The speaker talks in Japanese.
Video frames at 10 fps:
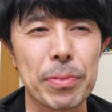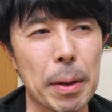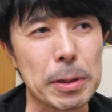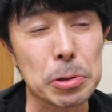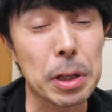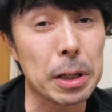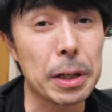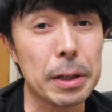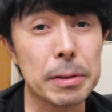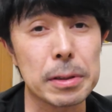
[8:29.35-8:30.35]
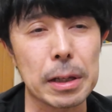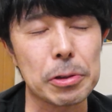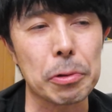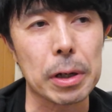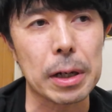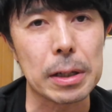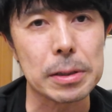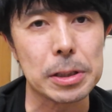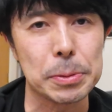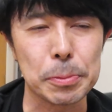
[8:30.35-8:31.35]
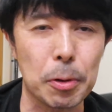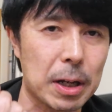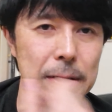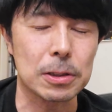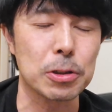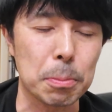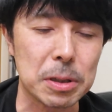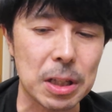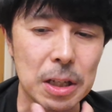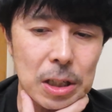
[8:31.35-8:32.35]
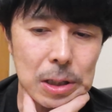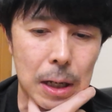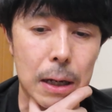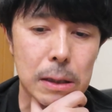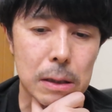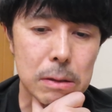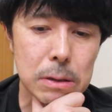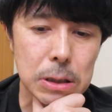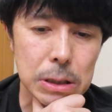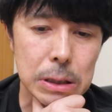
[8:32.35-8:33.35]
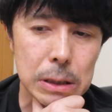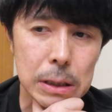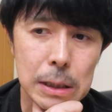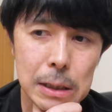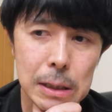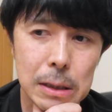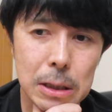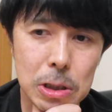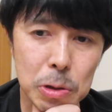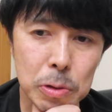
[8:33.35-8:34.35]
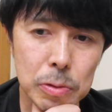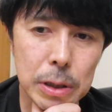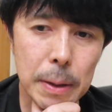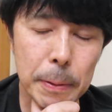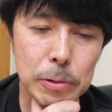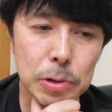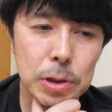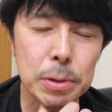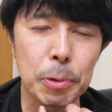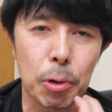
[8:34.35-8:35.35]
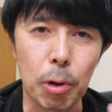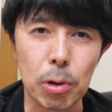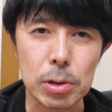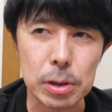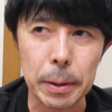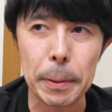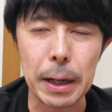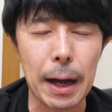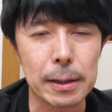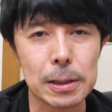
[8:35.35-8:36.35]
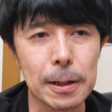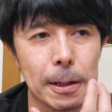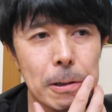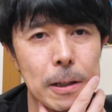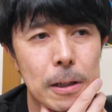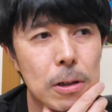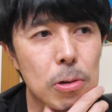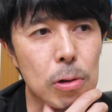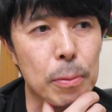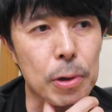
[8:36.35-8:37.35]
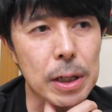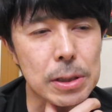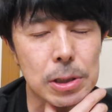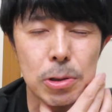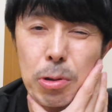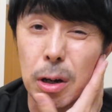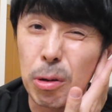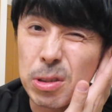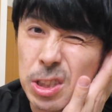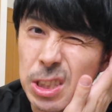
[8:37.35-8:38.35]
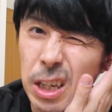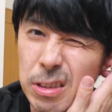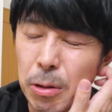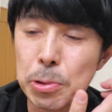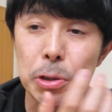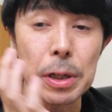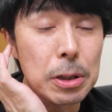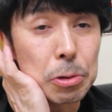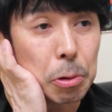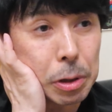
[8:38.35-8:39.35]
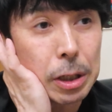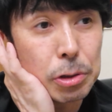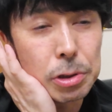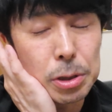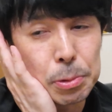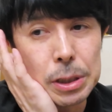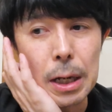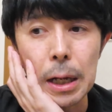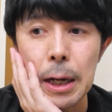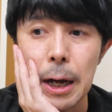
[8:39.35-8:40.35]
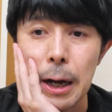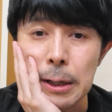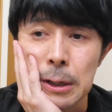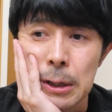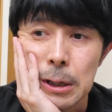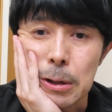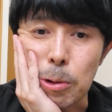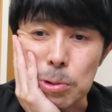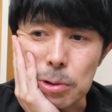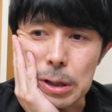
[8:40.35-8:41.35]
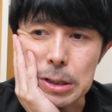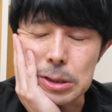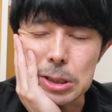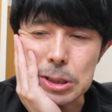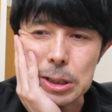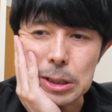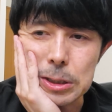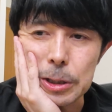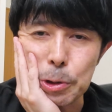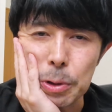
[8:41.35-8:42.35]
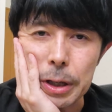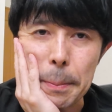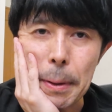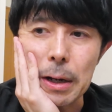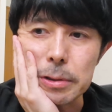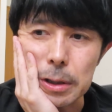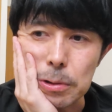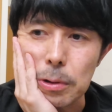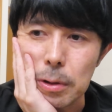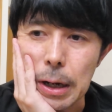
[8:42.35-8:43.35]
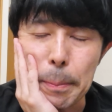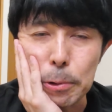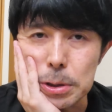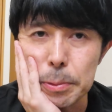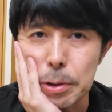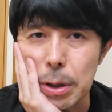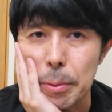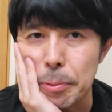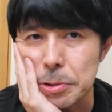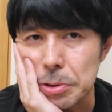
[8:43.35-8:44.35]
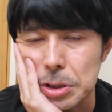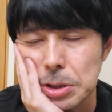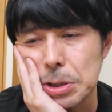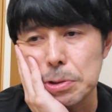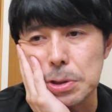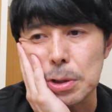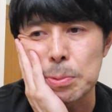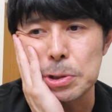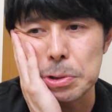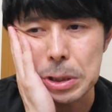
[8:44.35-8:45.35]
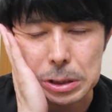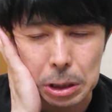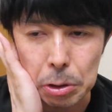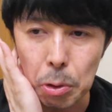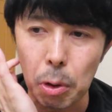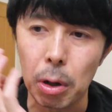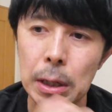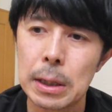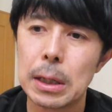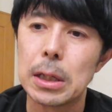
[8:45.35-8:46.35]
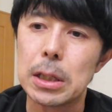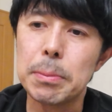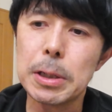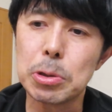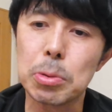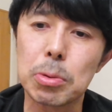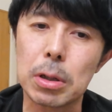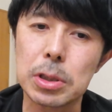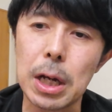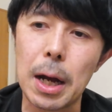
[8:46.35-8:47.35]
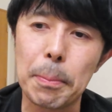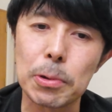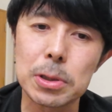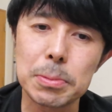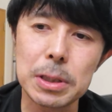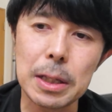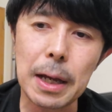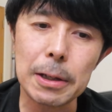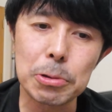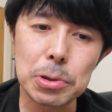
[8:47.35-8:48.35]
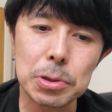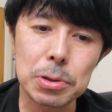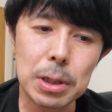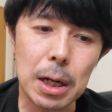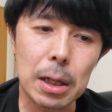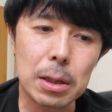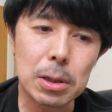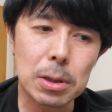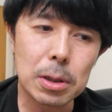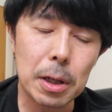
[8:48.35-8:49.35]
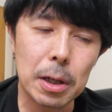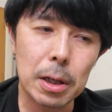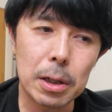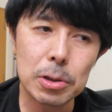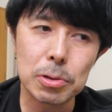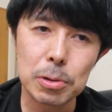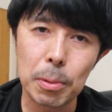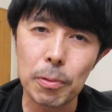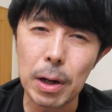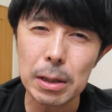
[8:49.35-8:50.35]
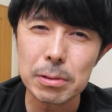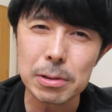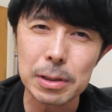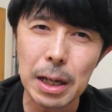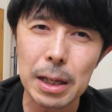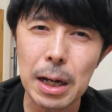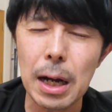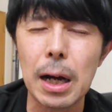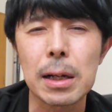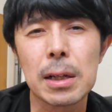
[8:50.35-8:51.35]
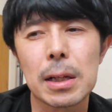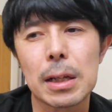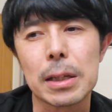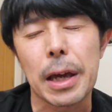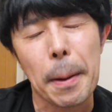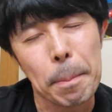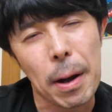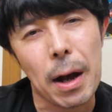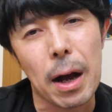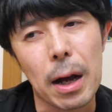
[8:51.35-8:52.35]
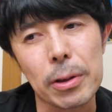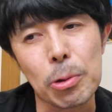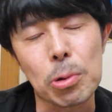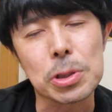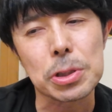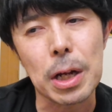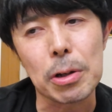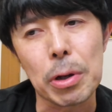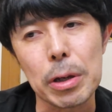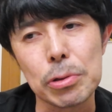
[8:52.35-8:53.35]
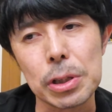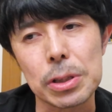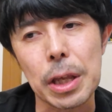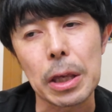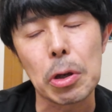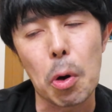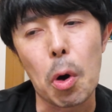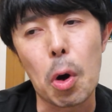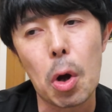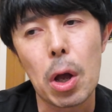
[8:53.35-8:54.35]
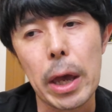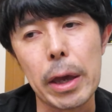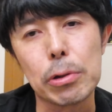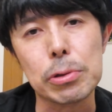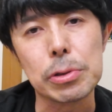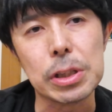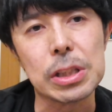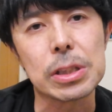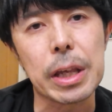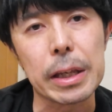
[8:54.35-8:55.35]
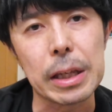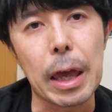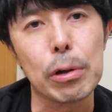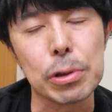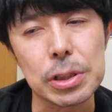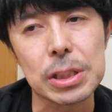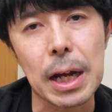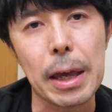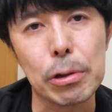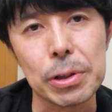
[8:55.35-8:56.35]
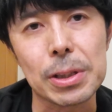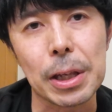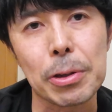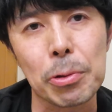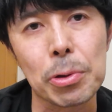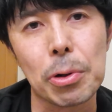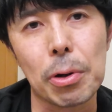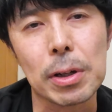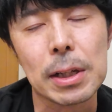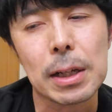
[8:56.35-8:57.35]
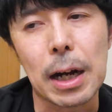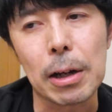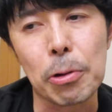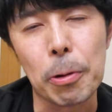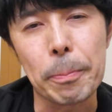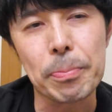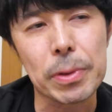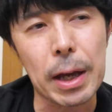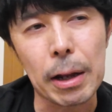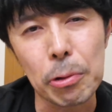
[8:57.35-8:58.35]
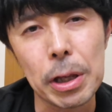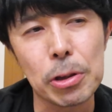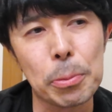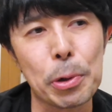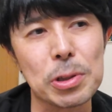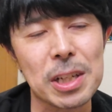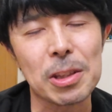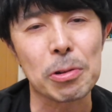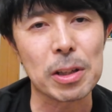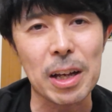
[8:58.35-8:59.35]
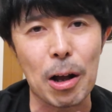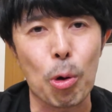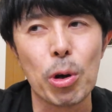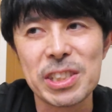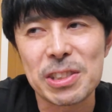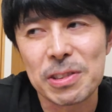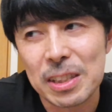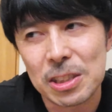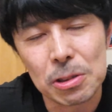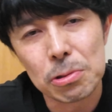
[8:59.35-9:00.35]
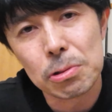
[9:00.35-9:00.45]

だからそれだけ何て言うのかな自分もガツンと水に切って買ってるしでその上でやっぱり移りもやっぱり明らかにこのボケ足っていうとかを違うな面白いなっていうところで唯一無二だからこのレンズでしか出せない表現やっぱあるかとアポ済みとかももちろんきっちりつって面白いんですけど今ちょっとじゃあアポ済みで代用するかっていうのも悪くないがやっぱノクチのあの F1.4 F1 か F1.4 のあのあの辺の描写っていうのがなんか恋しくなっちゃう